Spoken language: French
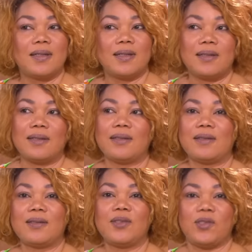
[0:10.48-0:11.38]

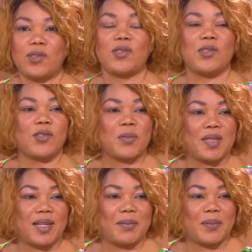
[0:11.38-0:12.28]
euh, Je suis tombée
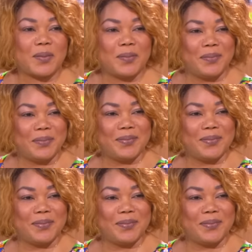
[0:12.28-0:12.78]
dans les pommes. Ah